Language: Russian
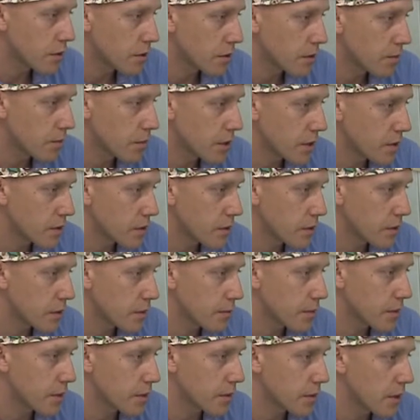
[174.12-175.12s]

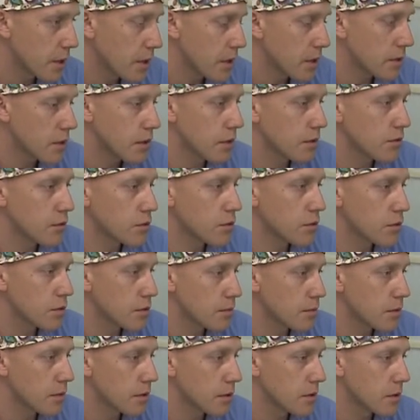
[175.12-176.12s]
тромбоцитами, для того,
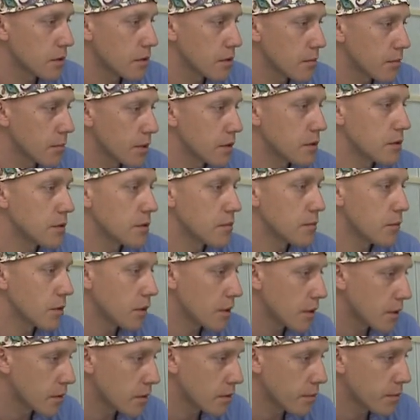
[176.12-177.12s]
чтобы
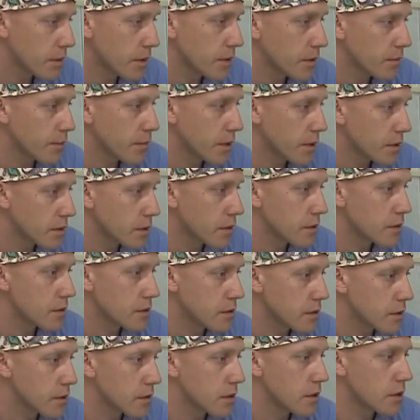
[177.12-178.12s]
простимулировать
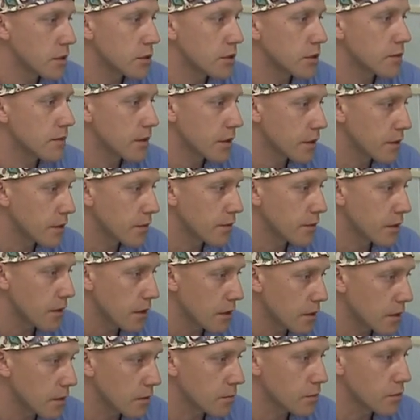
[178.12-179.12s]
процессы заживления в
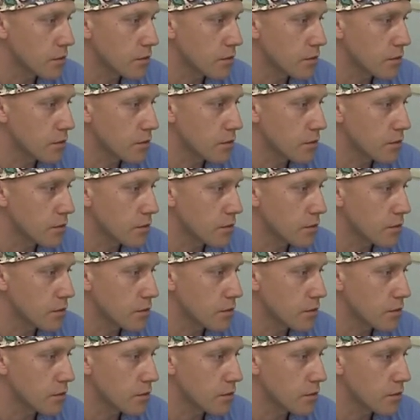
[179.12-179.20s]
коленном